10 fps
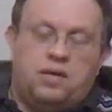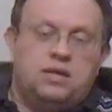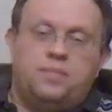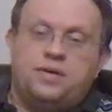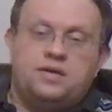
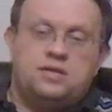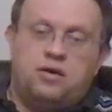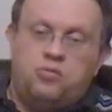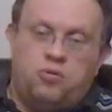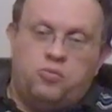Они по
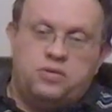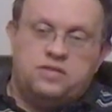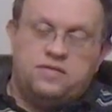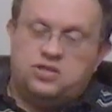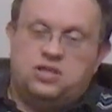дизайну могут быть
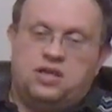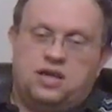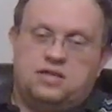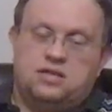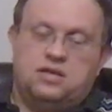совершенно
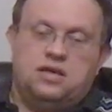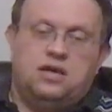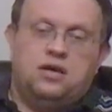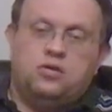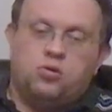разные,
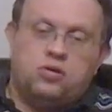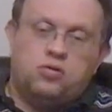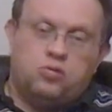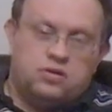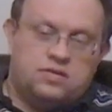друг на
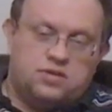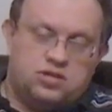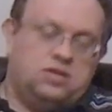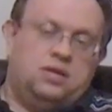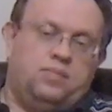друга
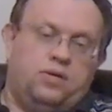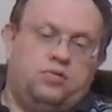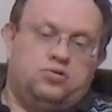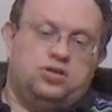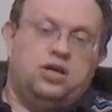совершенно не
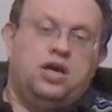похожи.